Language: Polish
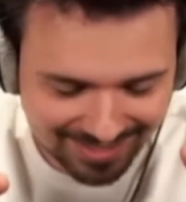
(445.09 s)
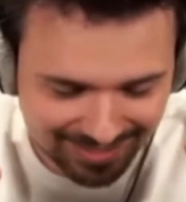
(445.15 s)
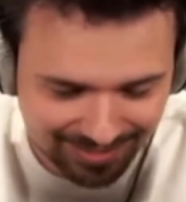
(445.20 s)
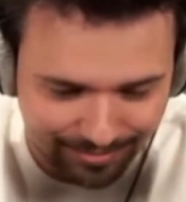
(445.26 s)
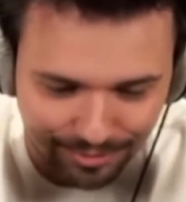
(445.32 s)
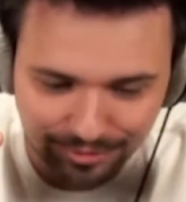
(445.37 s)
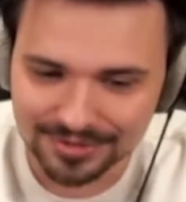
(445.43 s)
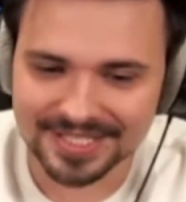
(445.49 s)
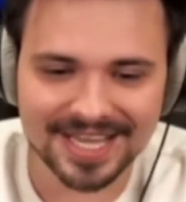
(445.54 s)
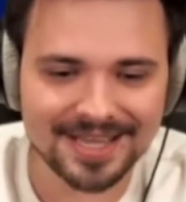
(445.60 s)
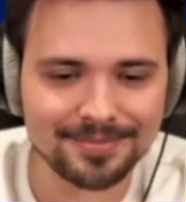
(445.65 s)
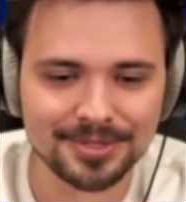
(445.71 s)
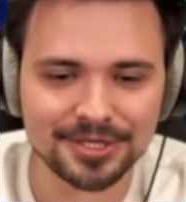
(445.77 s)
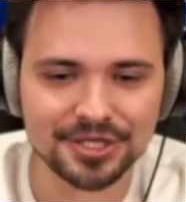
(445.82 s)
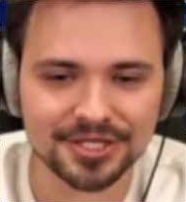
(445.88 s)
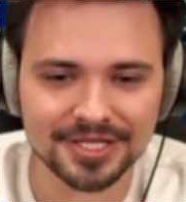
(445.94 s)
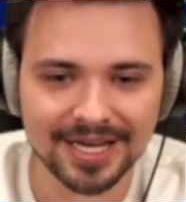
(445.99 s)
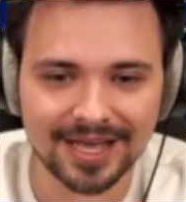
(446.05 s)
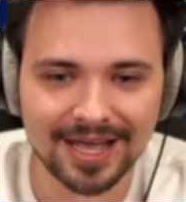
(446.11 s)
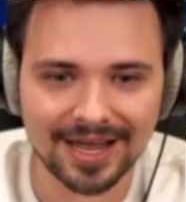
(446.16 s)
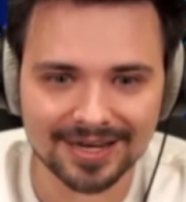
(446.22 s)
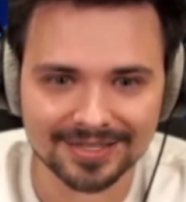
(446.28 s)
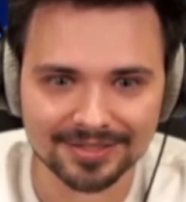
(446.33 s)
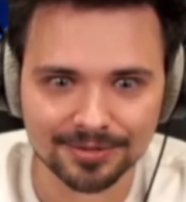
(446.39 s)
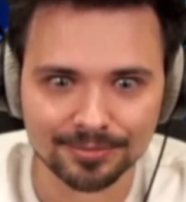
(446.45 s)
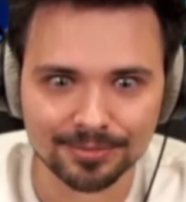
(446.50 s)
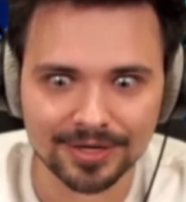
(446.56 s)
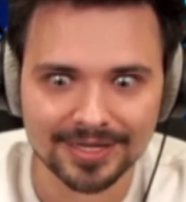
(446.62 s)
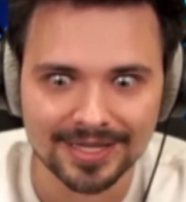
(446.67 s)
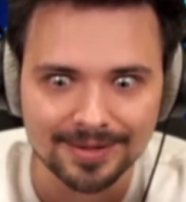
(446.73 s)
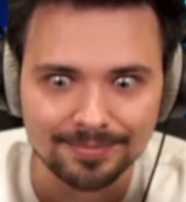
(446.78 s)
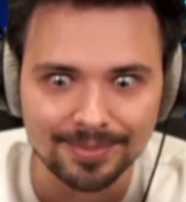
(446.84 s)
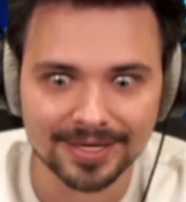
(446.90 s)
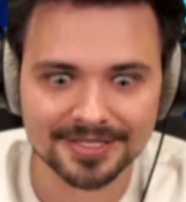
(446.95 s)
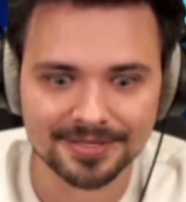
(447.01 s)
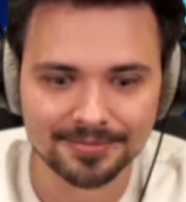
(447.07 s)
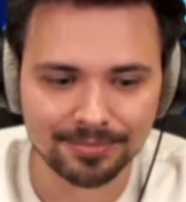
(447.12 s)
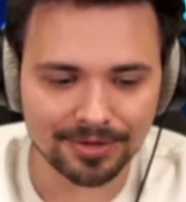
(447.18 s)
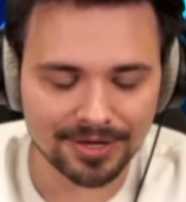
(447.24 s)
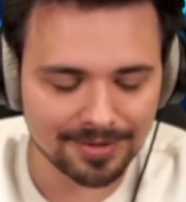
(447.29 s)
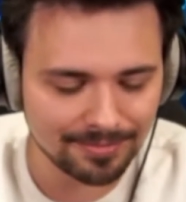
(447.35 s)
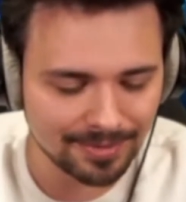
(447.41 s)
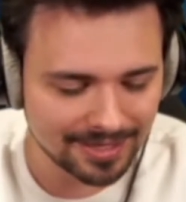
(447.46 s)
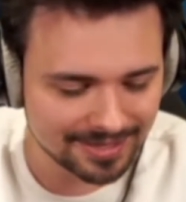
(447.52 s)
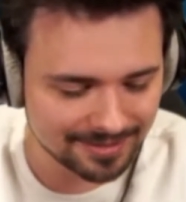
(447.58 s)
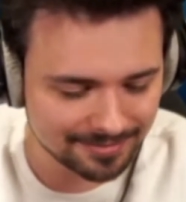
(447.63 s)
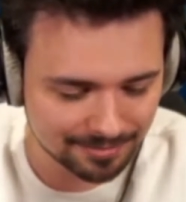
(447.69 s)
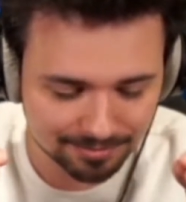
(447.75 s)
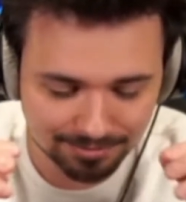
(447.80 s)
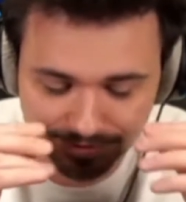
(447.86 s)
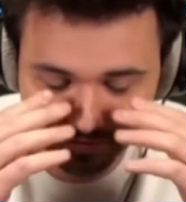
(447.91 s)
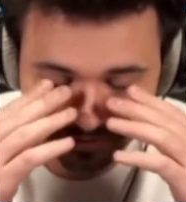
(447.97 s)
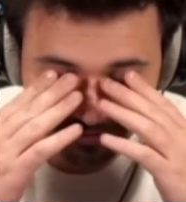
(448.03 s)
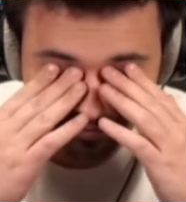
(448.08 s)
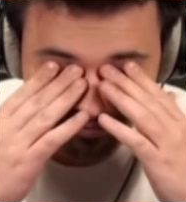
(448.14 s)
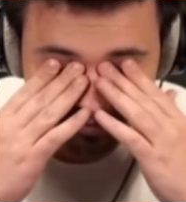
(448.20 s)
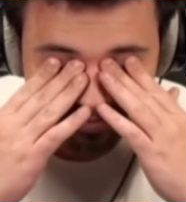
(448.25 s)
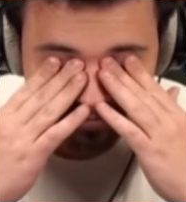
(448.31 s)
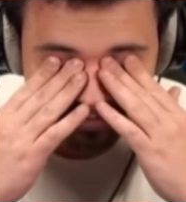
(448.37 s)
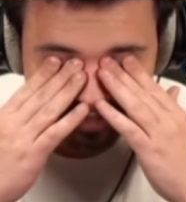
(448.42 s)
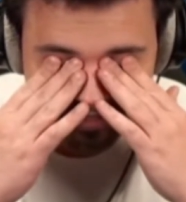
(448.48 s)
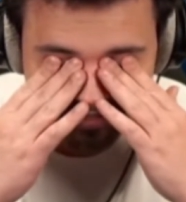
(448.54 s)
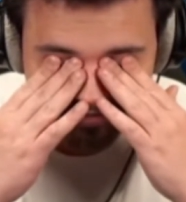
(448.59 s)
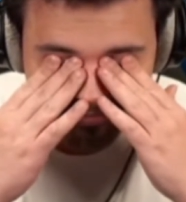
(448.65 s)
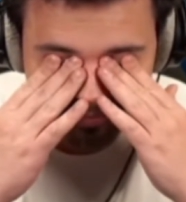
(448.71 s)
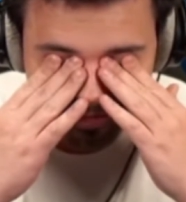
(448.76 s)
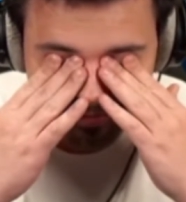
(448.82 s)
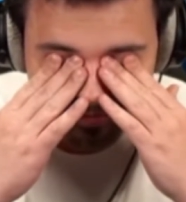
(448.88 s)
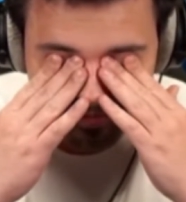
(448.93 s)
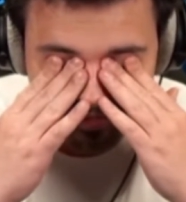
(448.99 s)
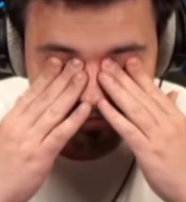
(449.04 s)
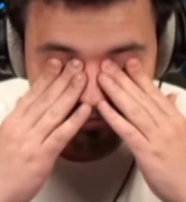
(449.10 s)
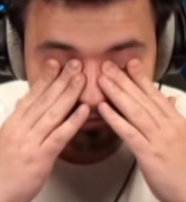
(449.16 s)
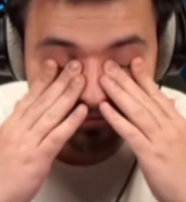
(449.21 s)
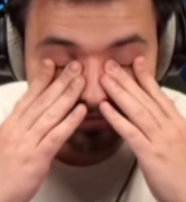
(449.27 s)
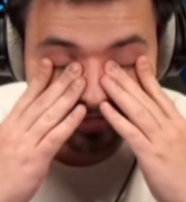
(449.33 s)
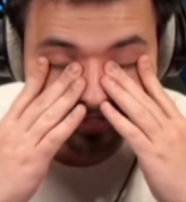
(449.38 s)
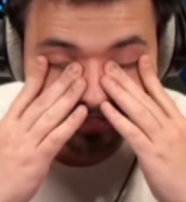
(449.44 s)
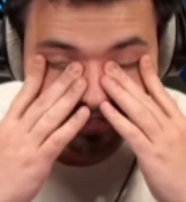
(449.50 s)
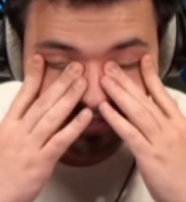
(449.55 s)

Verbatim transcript: I było zajebiście, ale to była najbardziej pojebana po prostu impreza w moim życiu.